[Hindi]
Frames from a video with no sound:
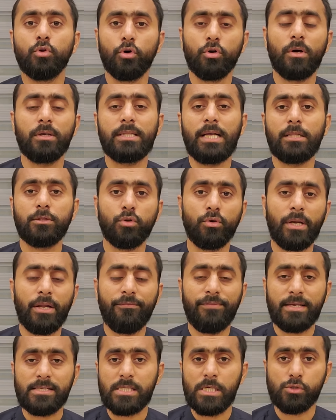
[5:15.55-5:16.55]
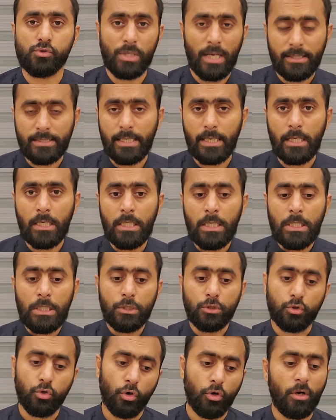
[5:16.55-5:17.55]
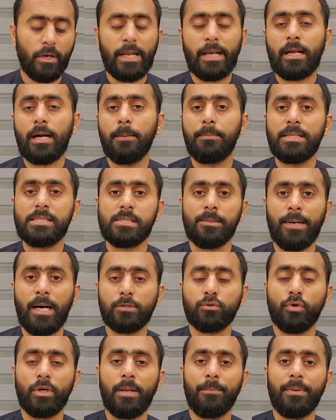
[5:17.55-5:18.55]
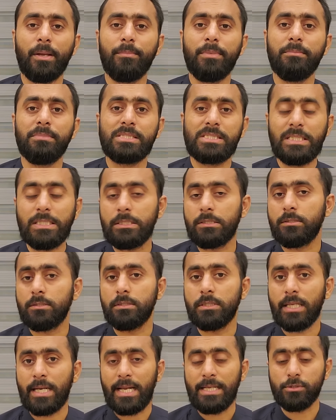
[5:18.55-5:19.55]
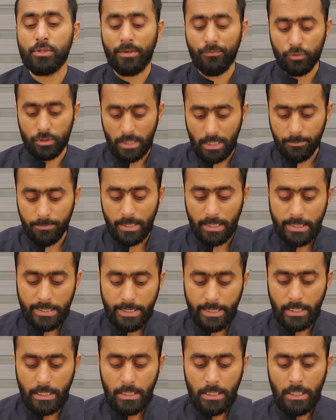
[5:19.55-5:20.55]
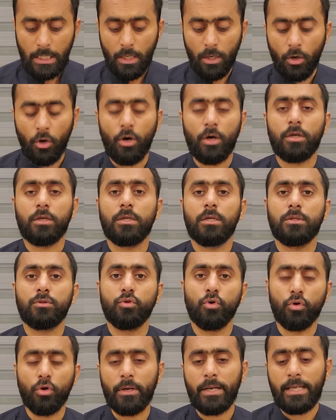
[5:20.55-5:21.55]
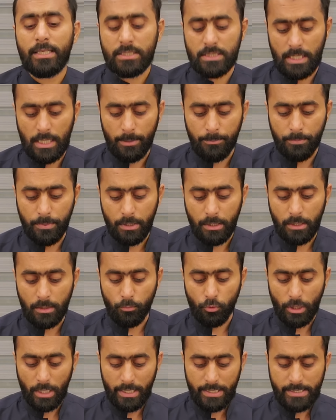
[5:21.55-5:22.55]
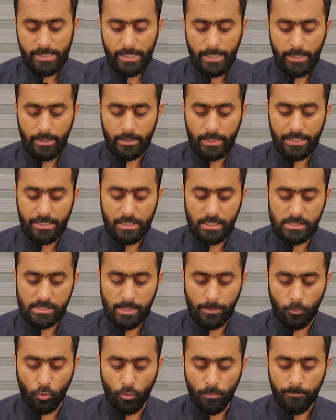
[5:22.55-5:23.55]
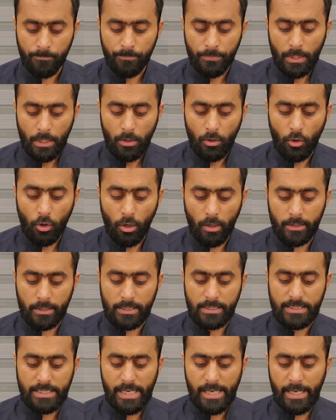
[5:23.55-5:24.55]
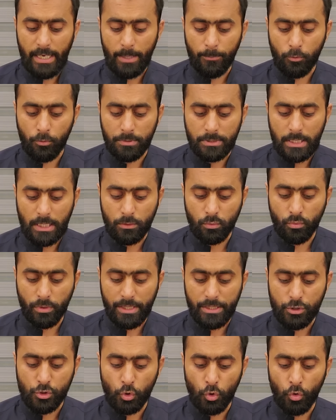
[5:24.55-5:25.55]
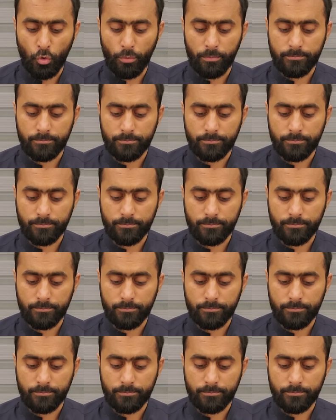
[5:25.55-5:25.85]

दोनों अदालतों ने फैसला सुना दिया दोनों ने काबिल समात होने पर अभी मज़ीद दलाइल जो है वो तलब कर ली हैं और दोनों ने जनाब बुला लिया है अटर्नी जनरल साहब को और ये आपको बता दूँ कि जो